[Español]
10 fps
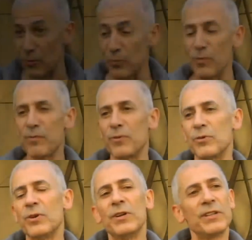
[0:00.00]
de
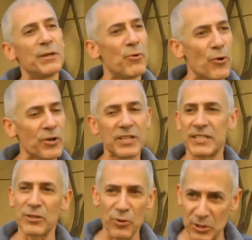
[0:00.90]
Rulfo, de
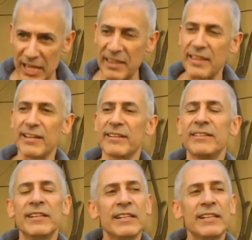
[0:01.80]
Borges, de Cortázar.